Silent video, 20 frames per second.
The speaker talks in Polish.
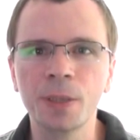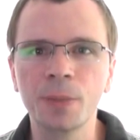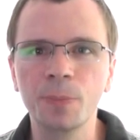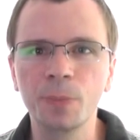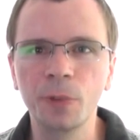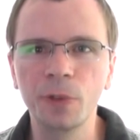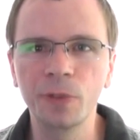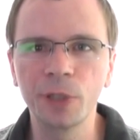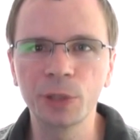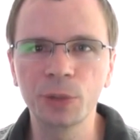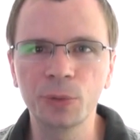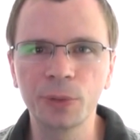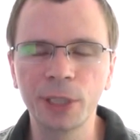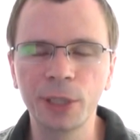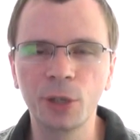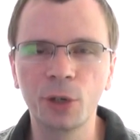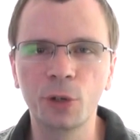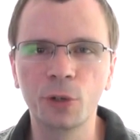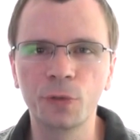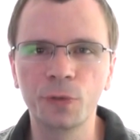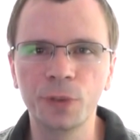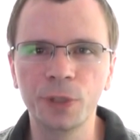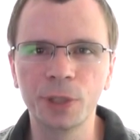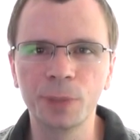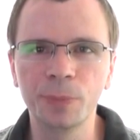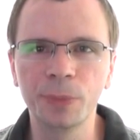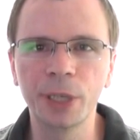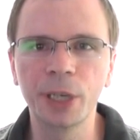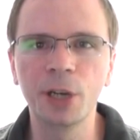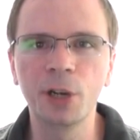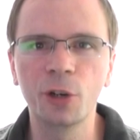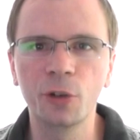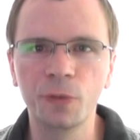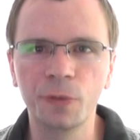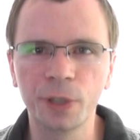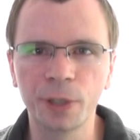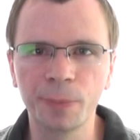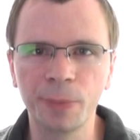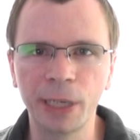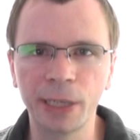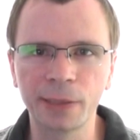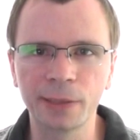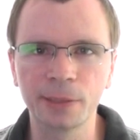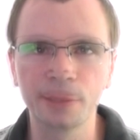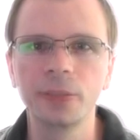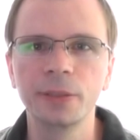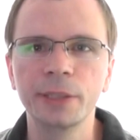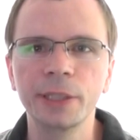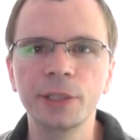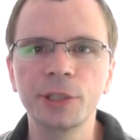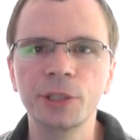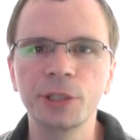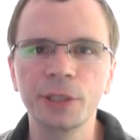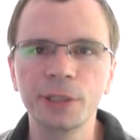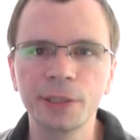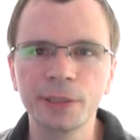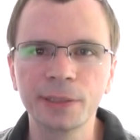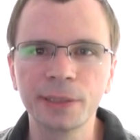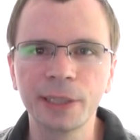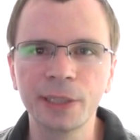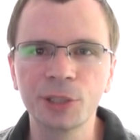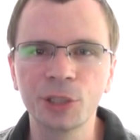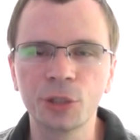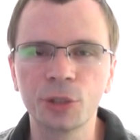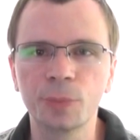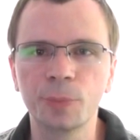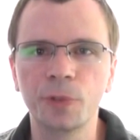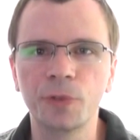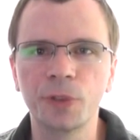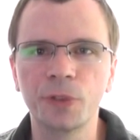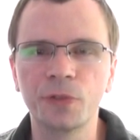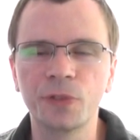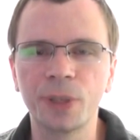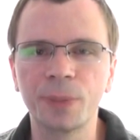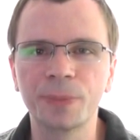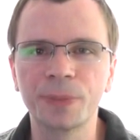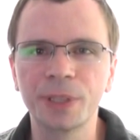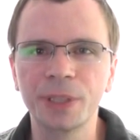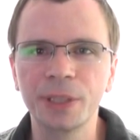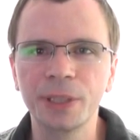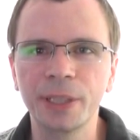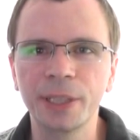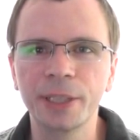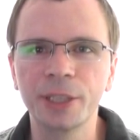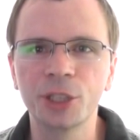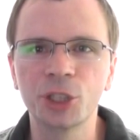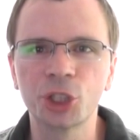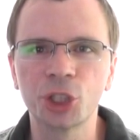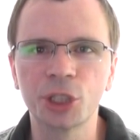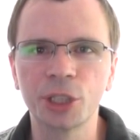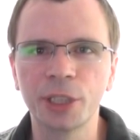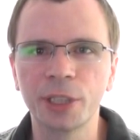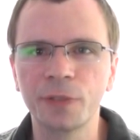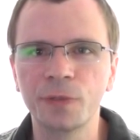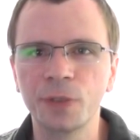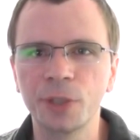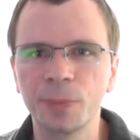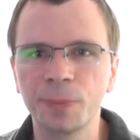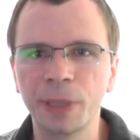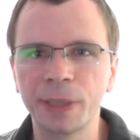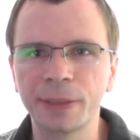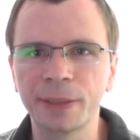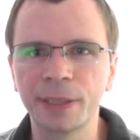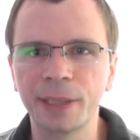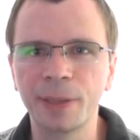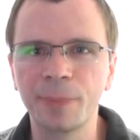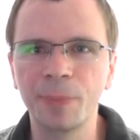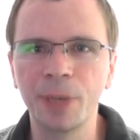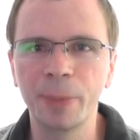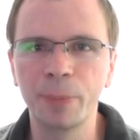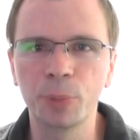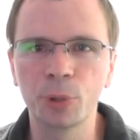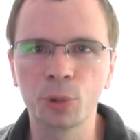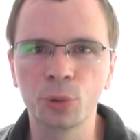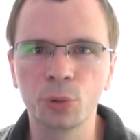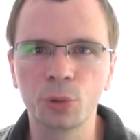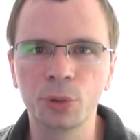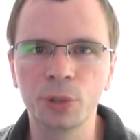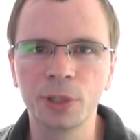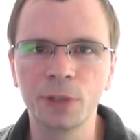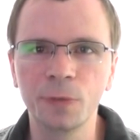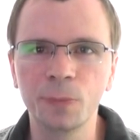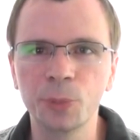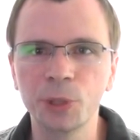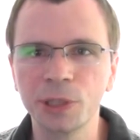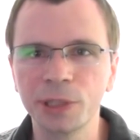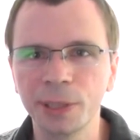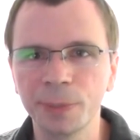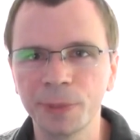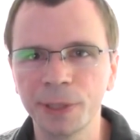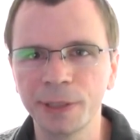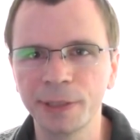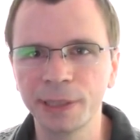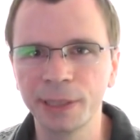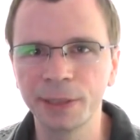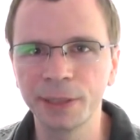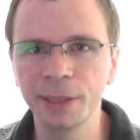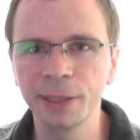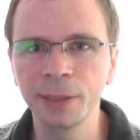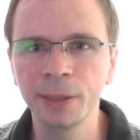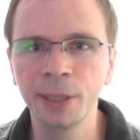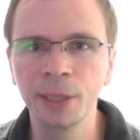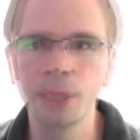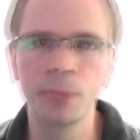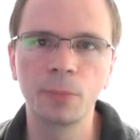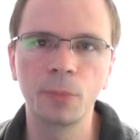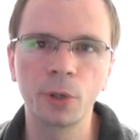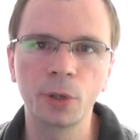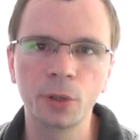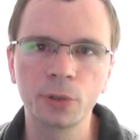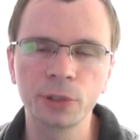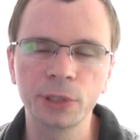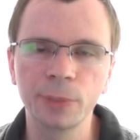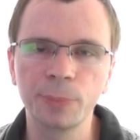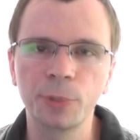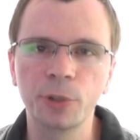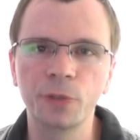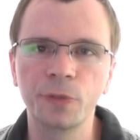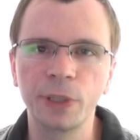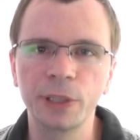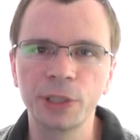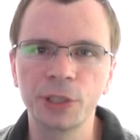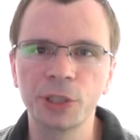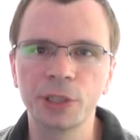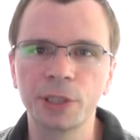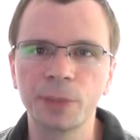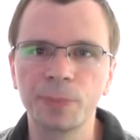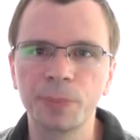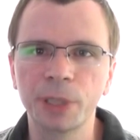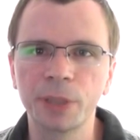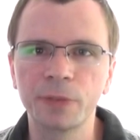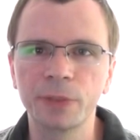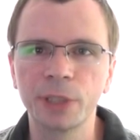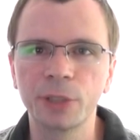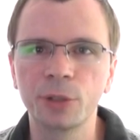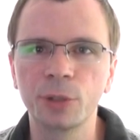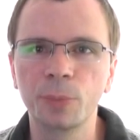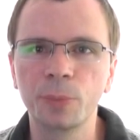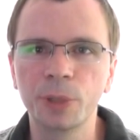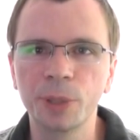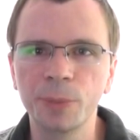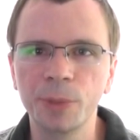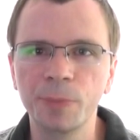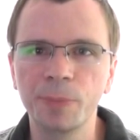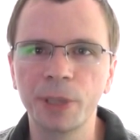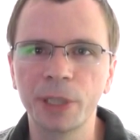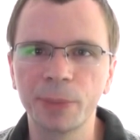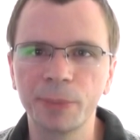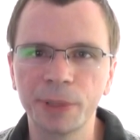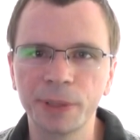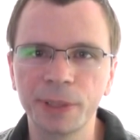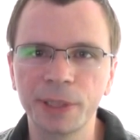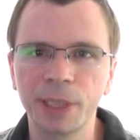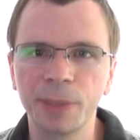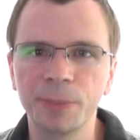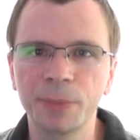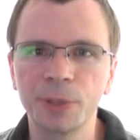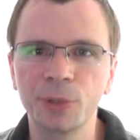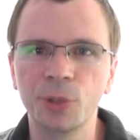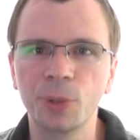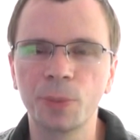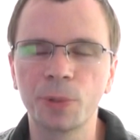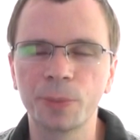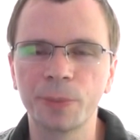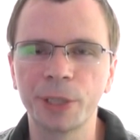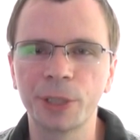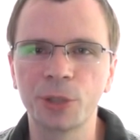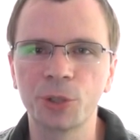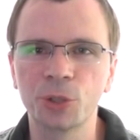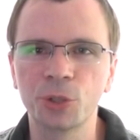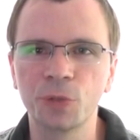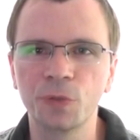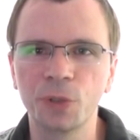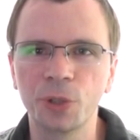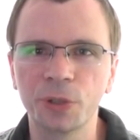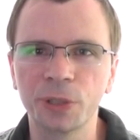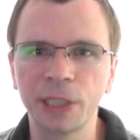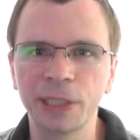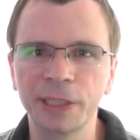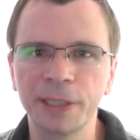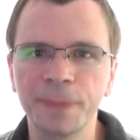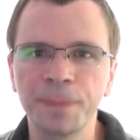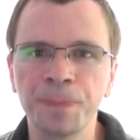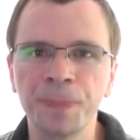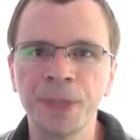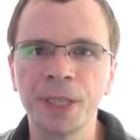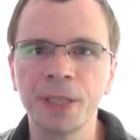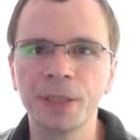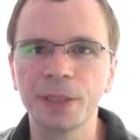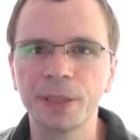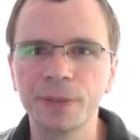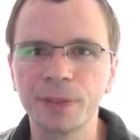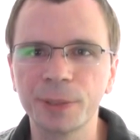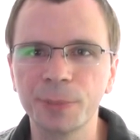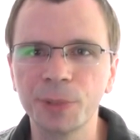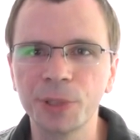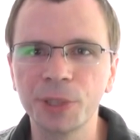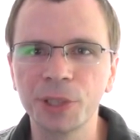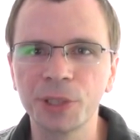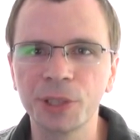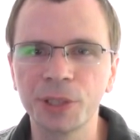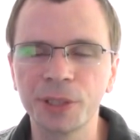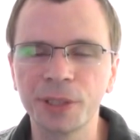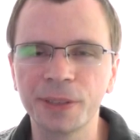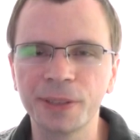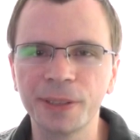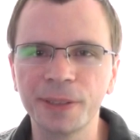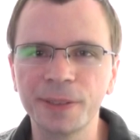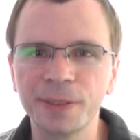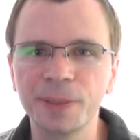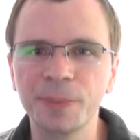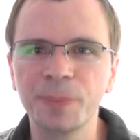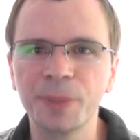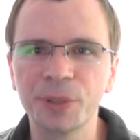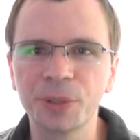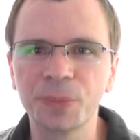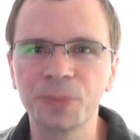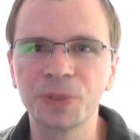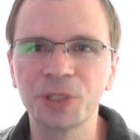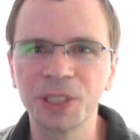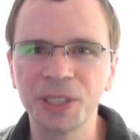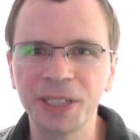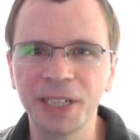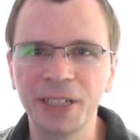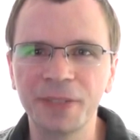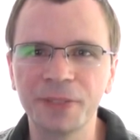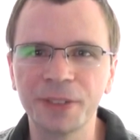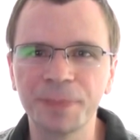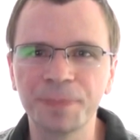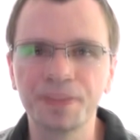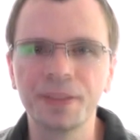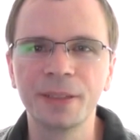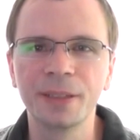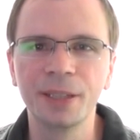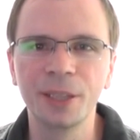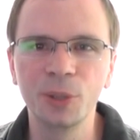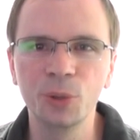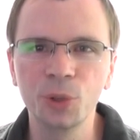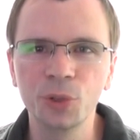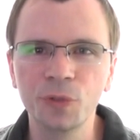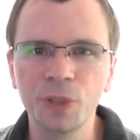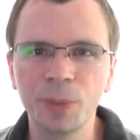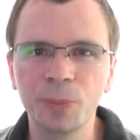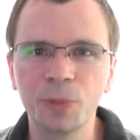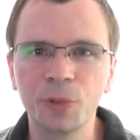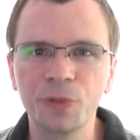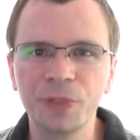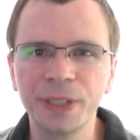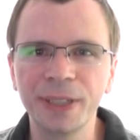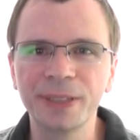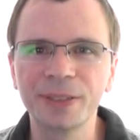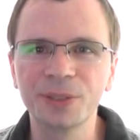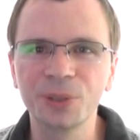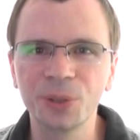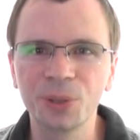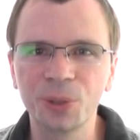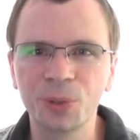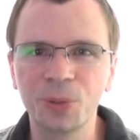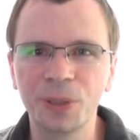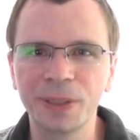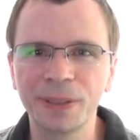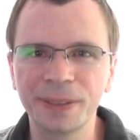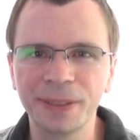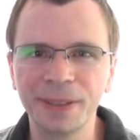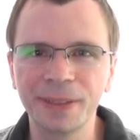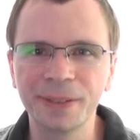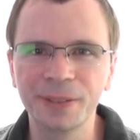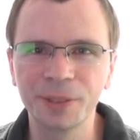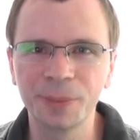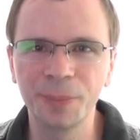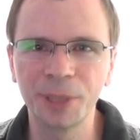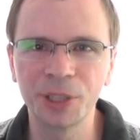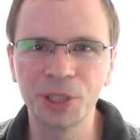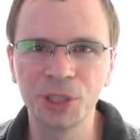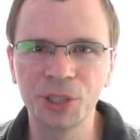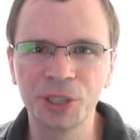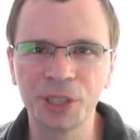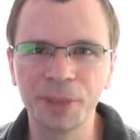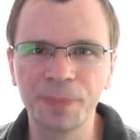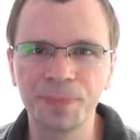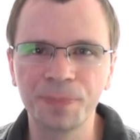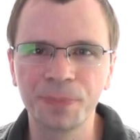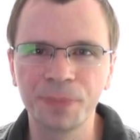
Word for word: Mowa tutaj o firmie Overmax. Jeśli jej nie znacie, to powiem Wam tyle, że firma ta ma produkty w przystępnej cenie, mogące pochwalić się naprawdę dobrymi parametrami, dobrą jakością wykonania, więc myślę, że te testy będą ciekawe. Już Wam mówię, co dokładnie zobaczycie.